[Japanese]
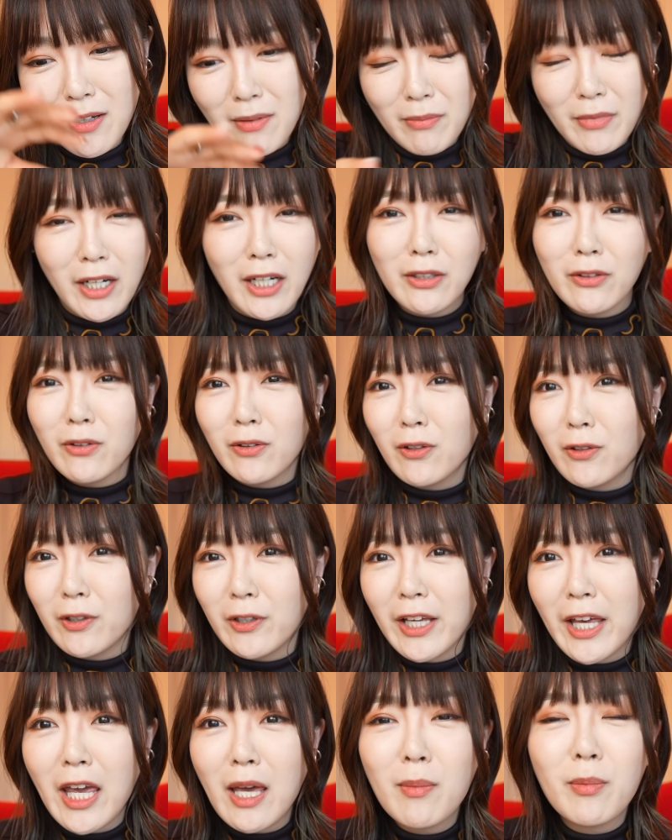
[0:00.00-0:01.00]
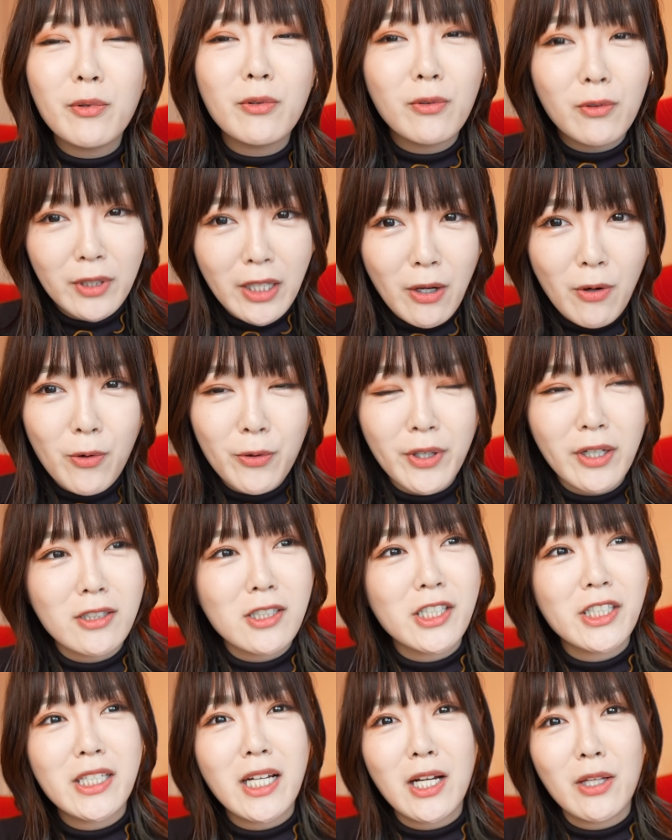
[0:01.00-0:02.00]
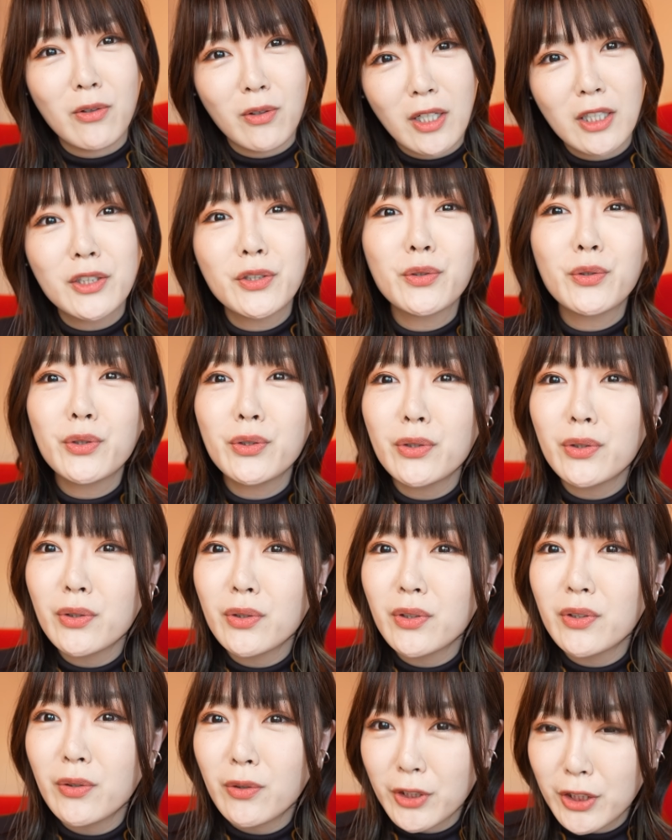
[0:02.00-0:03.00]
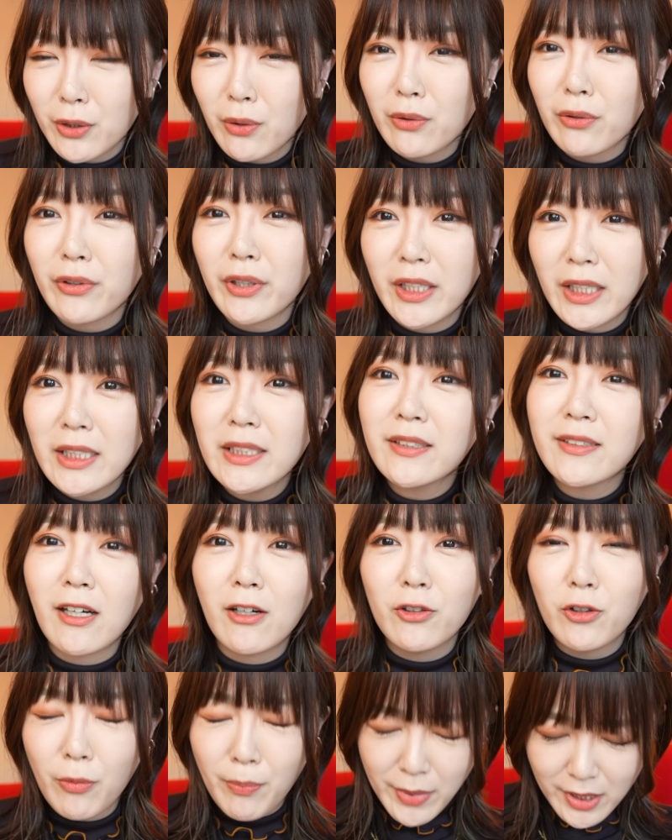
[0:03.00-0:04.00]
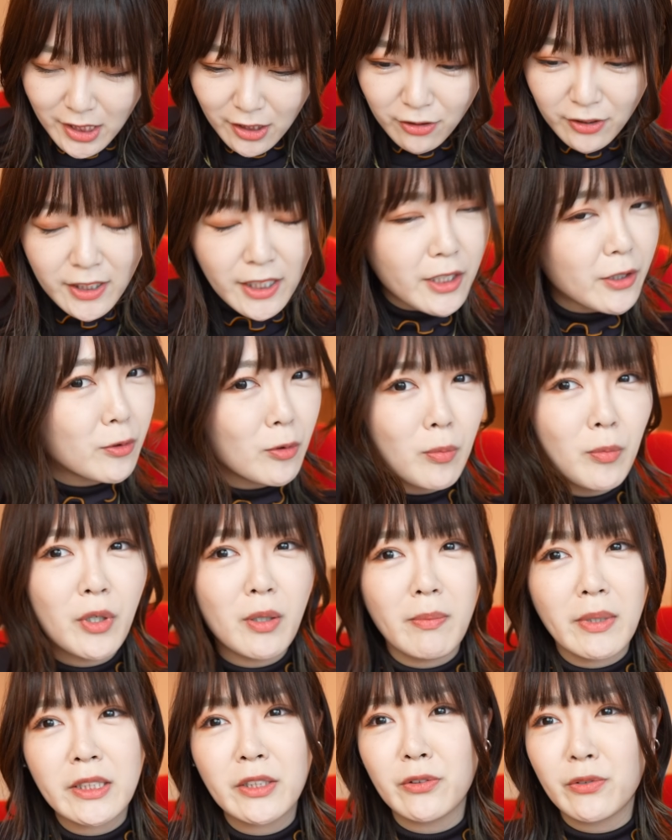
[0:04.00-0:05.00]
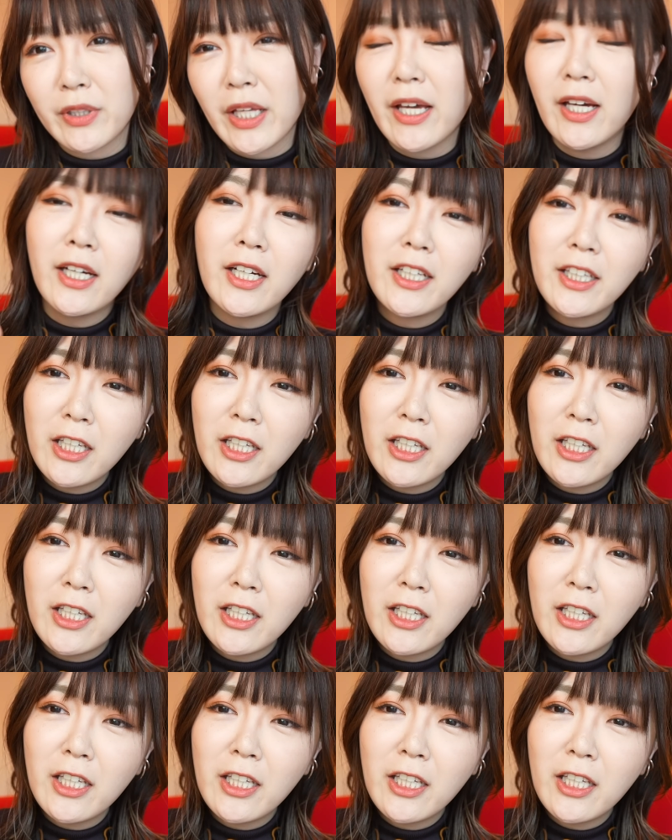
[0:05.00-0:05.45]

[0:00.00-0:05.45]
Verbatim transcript: まあ、あの、英文をね、翻訳したりとか、そういうお仕事でね、使うとめちゃくちゃいいと思いますので、